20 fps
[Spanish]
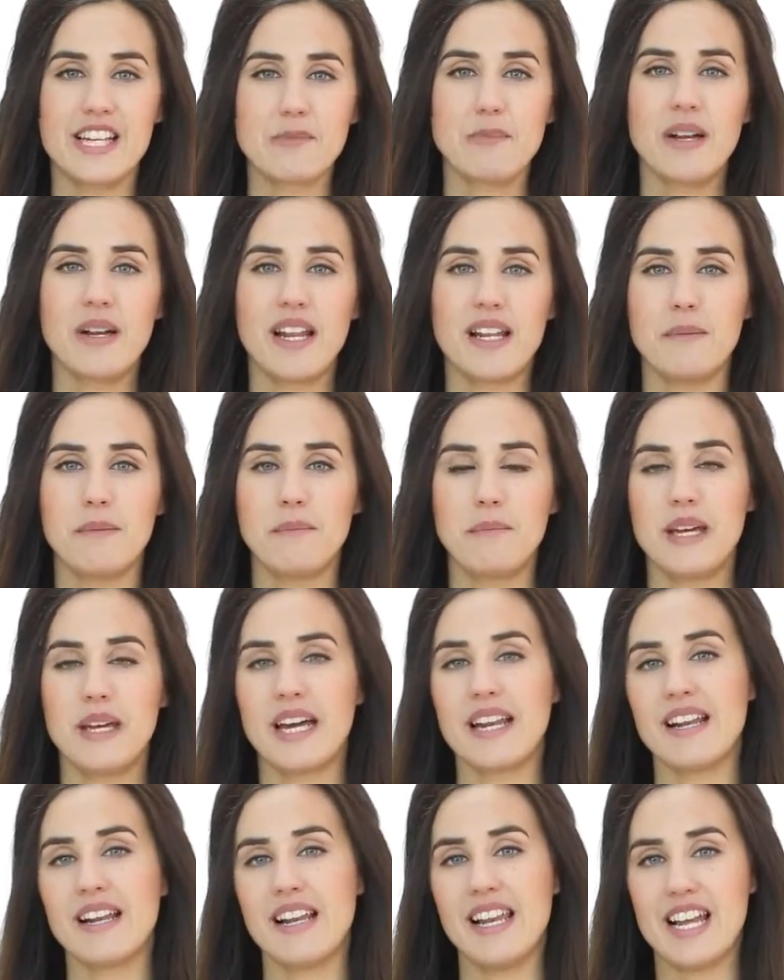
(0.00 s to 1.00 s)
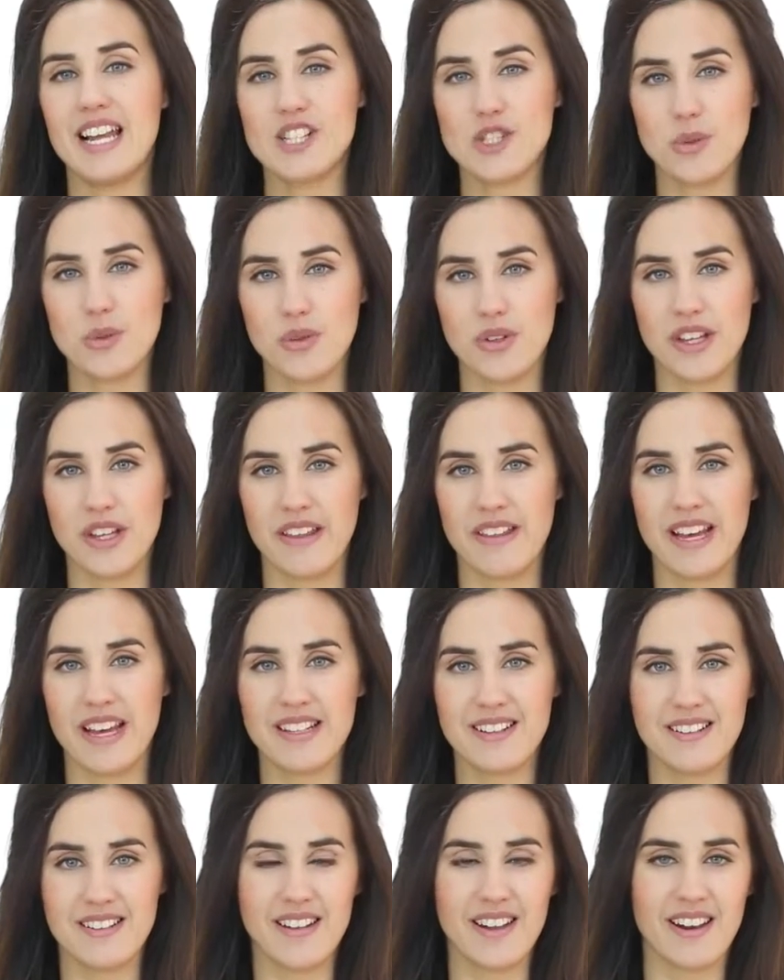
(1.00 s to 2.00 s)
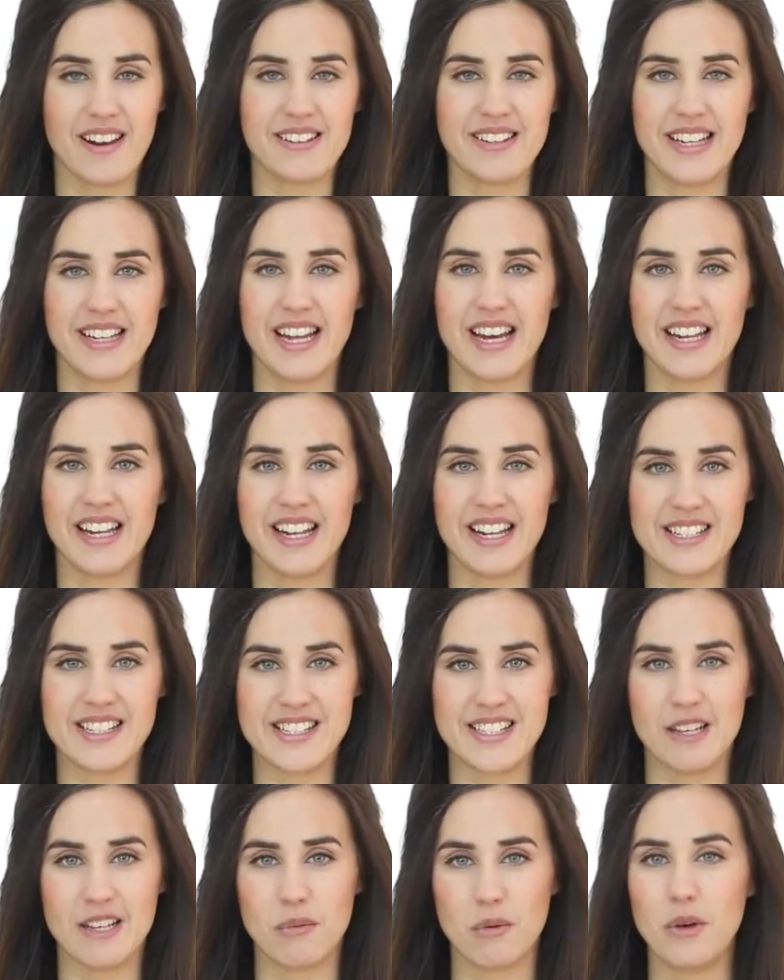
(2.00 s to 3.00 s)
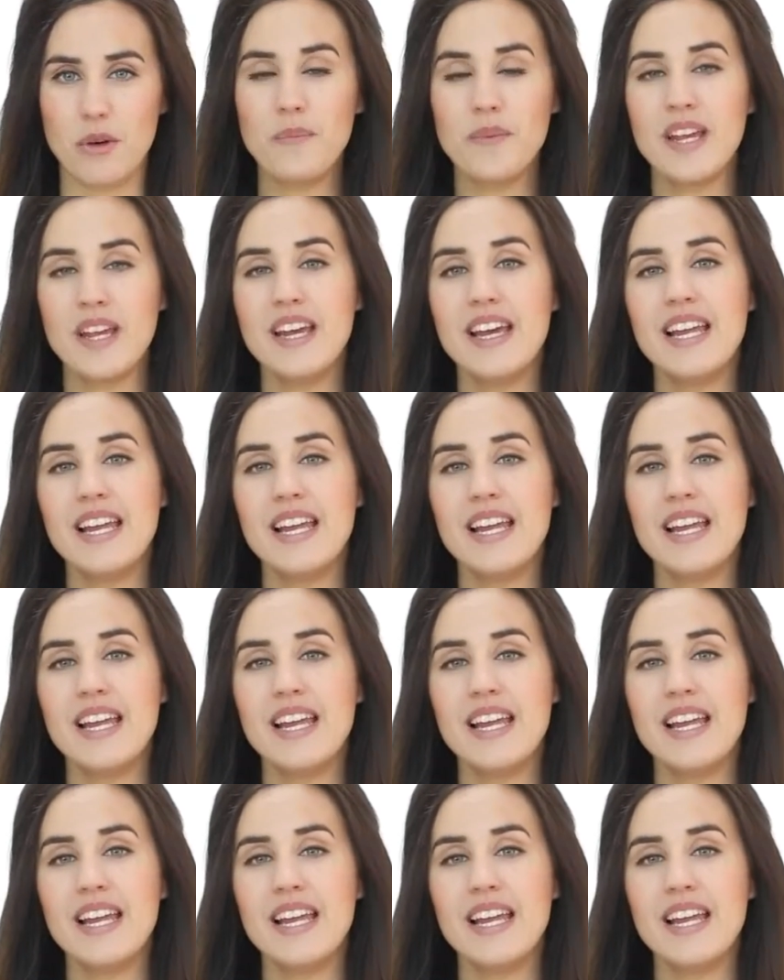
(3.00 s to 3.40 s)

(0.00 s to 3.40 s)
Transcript: es para limpiar la suciedad y retirar el sebo.